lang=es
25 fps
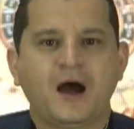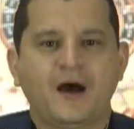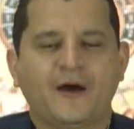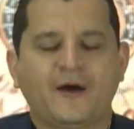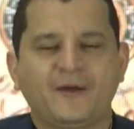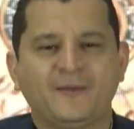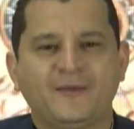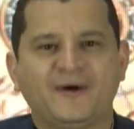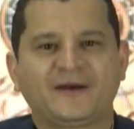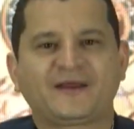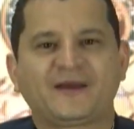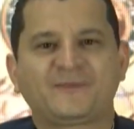
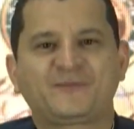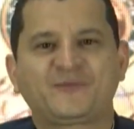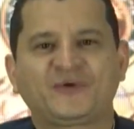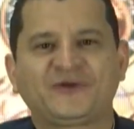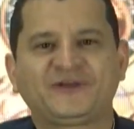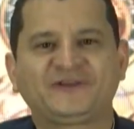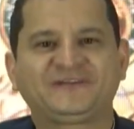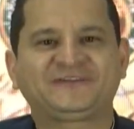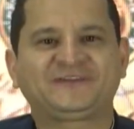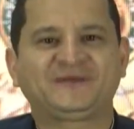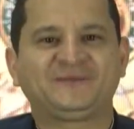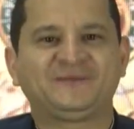Ave María
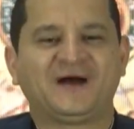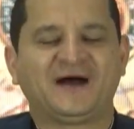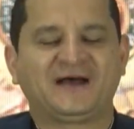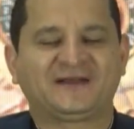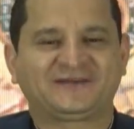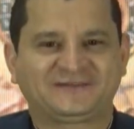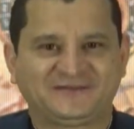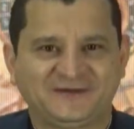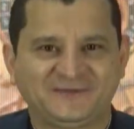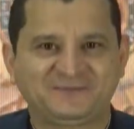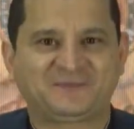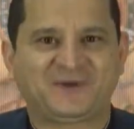
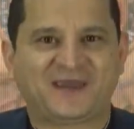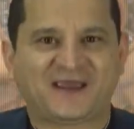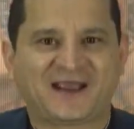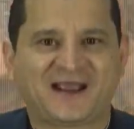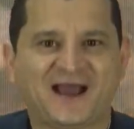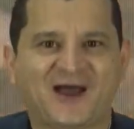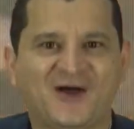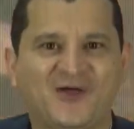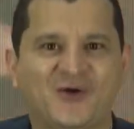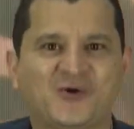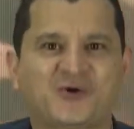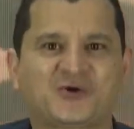Purísima, sin
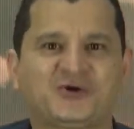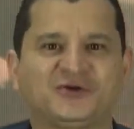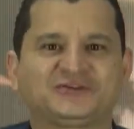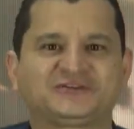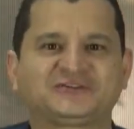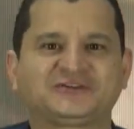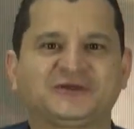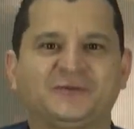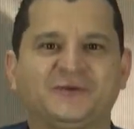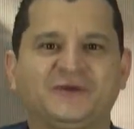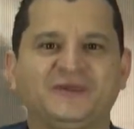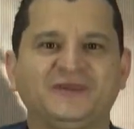pecado
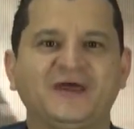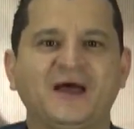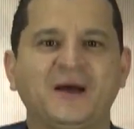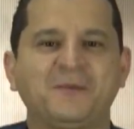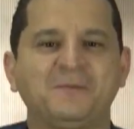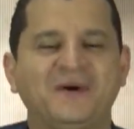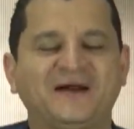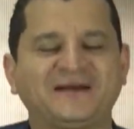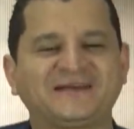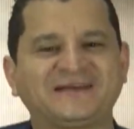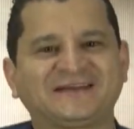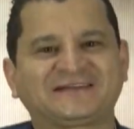concebida,
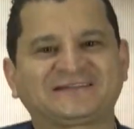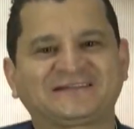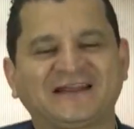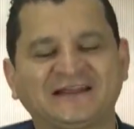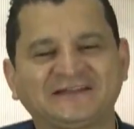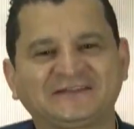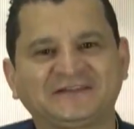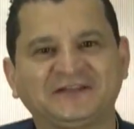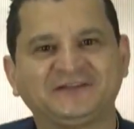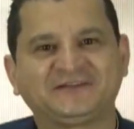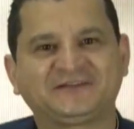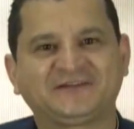María
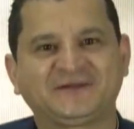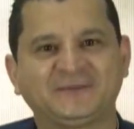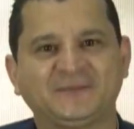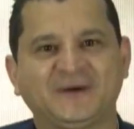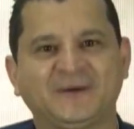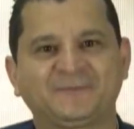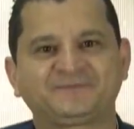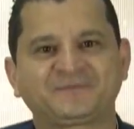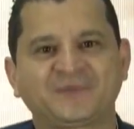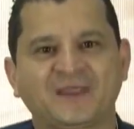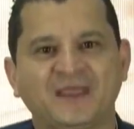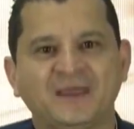
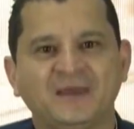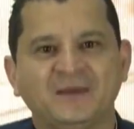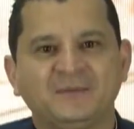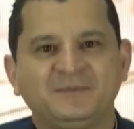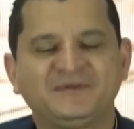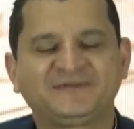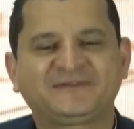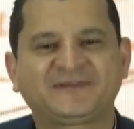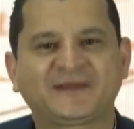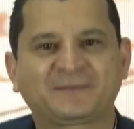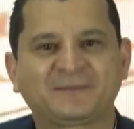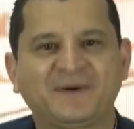Santísima.
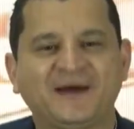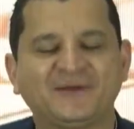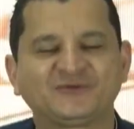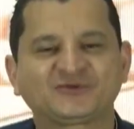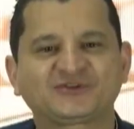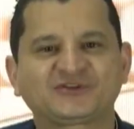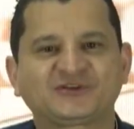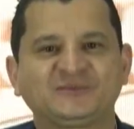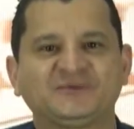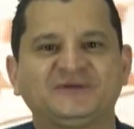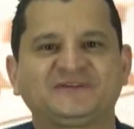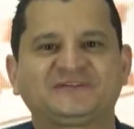Mis
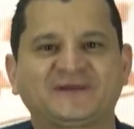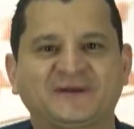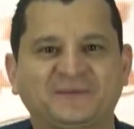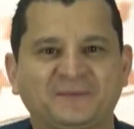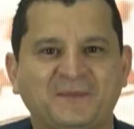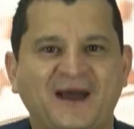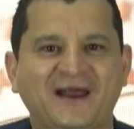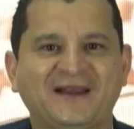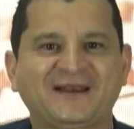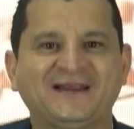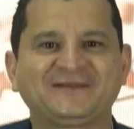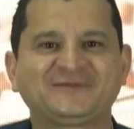hermanos y mis
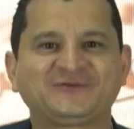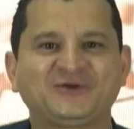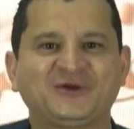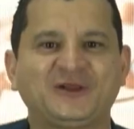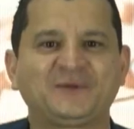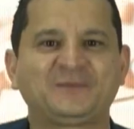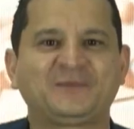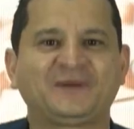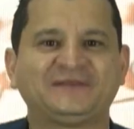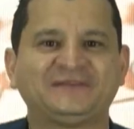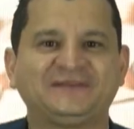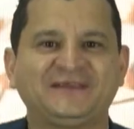hermanas, Dios
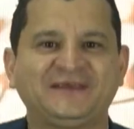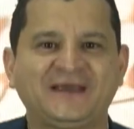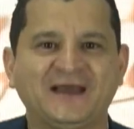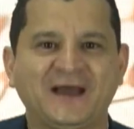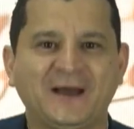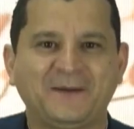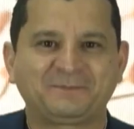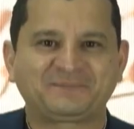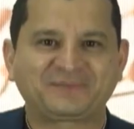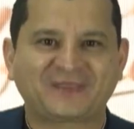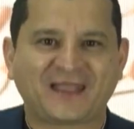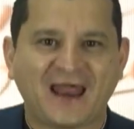les
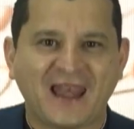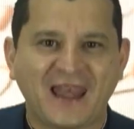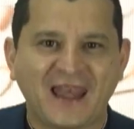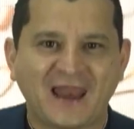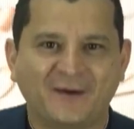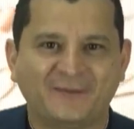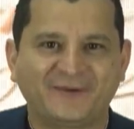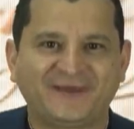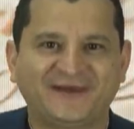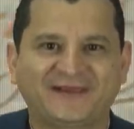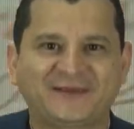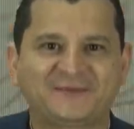bendiga,
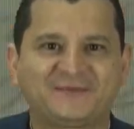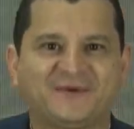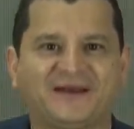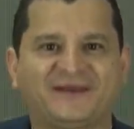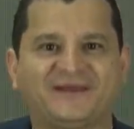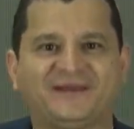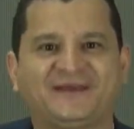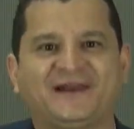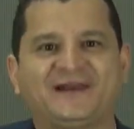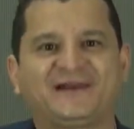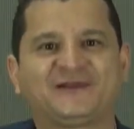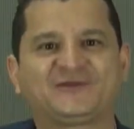la Virgen
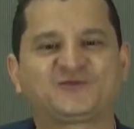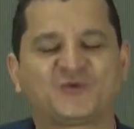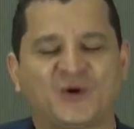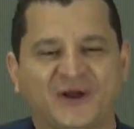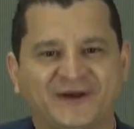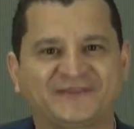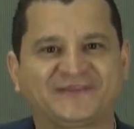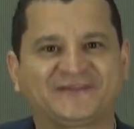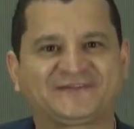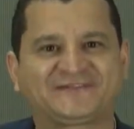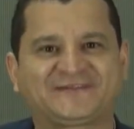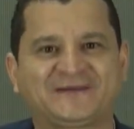María les
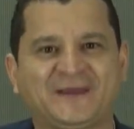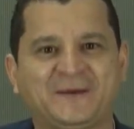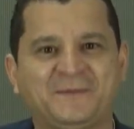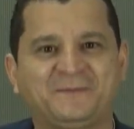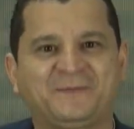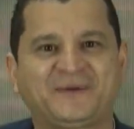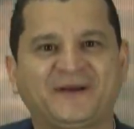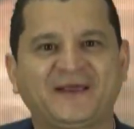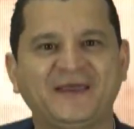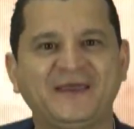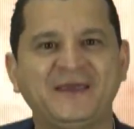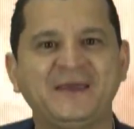guarde
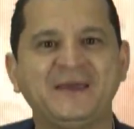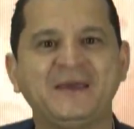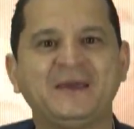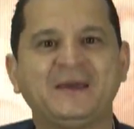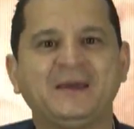siempre.